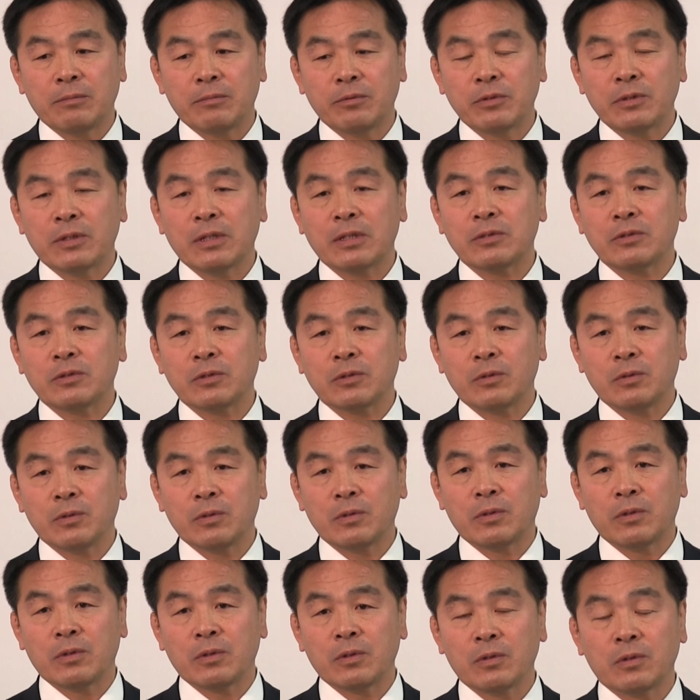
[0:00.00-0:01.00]
文化庁
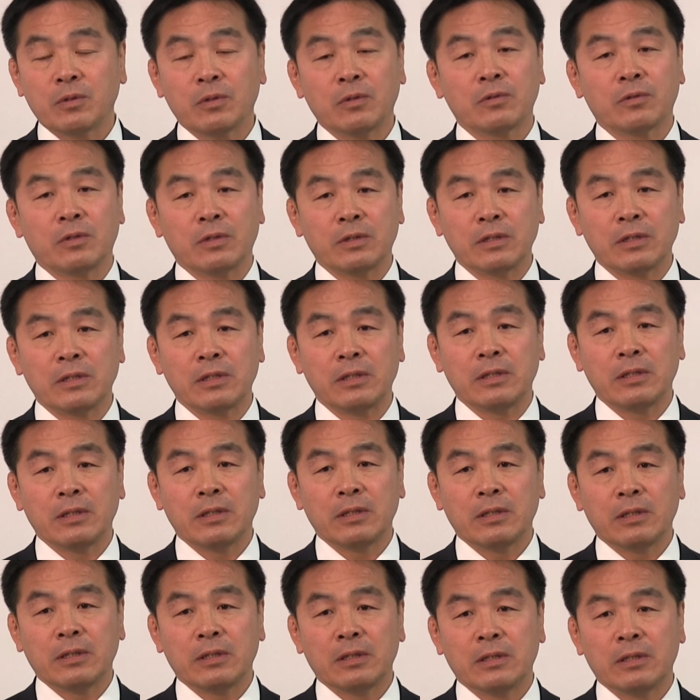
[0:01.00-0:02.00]
を京都に
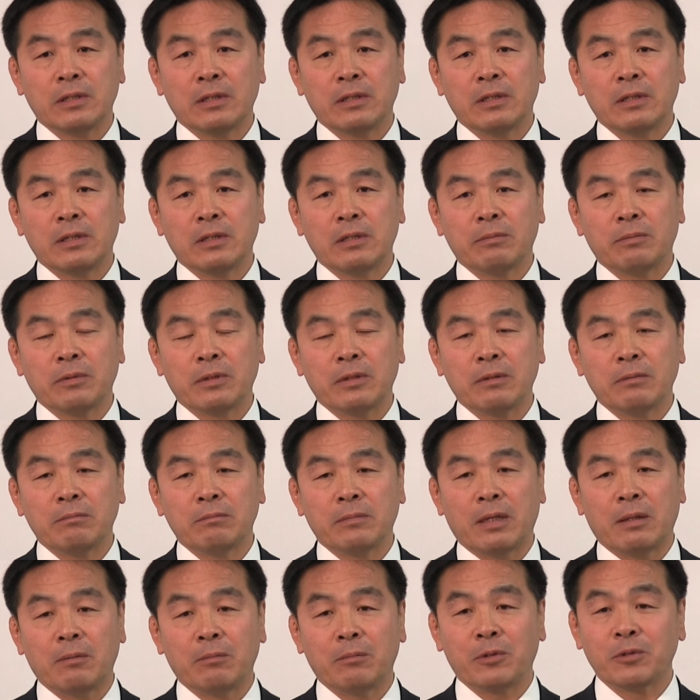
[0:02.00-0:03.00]
やっぱり
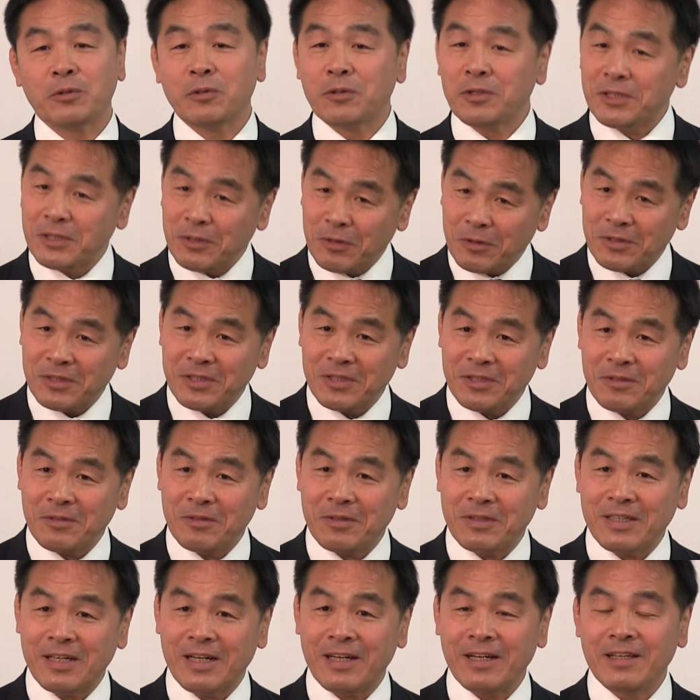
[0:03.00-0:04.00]
戻してほしい
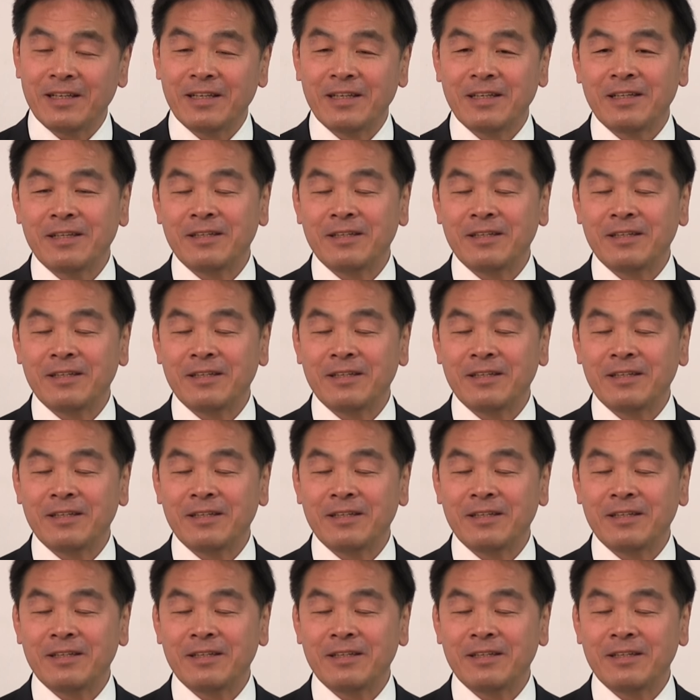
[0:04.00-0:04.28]
というか、